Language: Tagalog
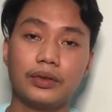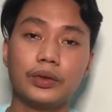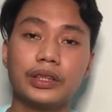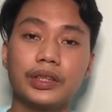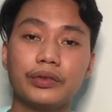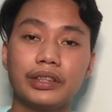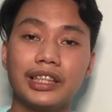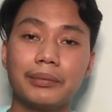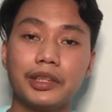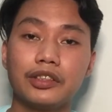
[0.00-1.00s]

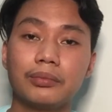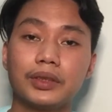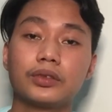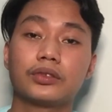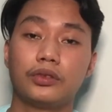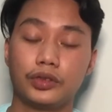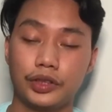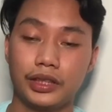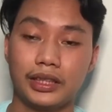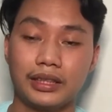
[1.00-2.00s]
unti-unti naman yung
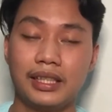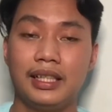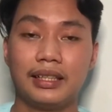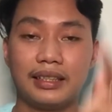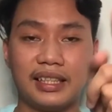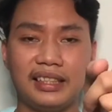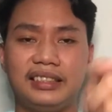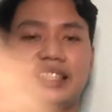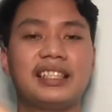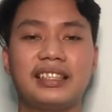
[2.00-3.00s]
masusolusyonan. Dahil
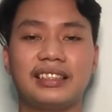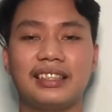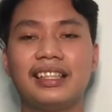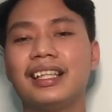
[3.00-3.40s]
dyan,